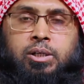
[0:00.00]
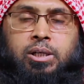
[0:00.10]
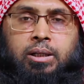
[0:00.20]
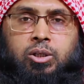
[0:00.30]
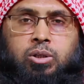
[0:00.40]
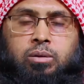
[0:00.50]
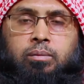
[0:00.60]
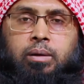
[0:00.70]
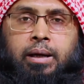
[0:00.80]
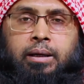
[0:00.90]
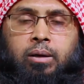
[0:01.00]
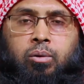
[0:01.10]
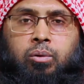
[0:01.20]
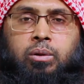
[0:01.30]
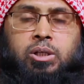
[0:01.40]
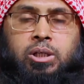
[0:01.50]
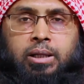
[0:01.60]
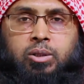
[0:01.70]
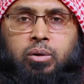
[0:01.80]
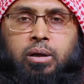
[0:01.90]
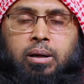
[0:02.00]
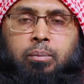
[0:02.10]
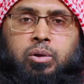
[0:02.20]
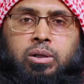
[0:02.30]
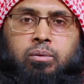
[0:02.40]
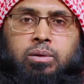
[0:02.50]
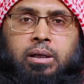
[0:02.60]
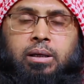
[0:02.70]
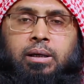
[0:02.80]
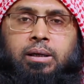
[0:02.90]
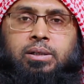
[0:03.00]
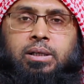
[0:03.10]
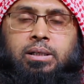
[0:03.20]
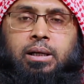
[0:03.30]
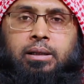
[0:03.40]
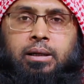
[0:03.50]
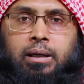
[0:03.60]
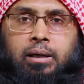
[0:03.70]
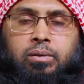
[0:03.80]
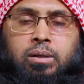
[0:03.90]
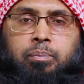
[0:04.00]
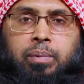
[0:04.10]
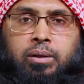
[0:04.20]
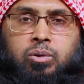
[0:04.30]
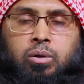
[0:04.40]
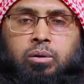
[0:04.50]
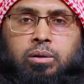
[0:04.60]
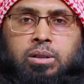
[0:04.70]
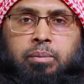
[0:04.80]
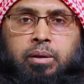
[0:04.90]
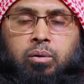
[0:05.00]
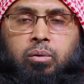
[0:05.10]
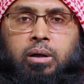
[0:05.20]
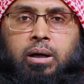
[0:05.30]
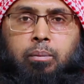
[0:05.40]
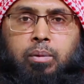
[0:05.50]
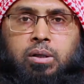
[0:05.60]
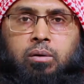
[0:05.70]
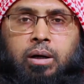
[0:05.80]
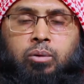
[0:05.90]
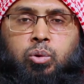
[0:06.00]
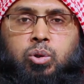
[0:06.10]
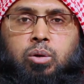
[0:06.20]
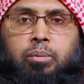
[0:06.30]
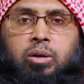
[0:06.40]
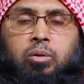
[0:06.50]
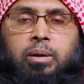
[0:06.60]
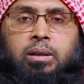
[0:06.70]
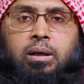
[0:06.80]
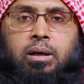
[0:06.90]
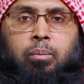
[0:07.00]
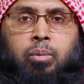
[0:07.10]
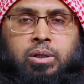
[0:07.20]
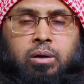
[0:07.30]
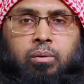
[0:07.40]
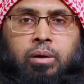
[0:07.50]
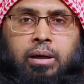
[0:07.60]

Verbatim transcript: সাত একটা গরুতে সাতজনের নাম বসানো যায় সেই জায়গায় দেখা গেল যে পাঁচজন জীবিত লোকের নাম বসানো আর দুইজন মৃত ব্যক্তির নাম বসালো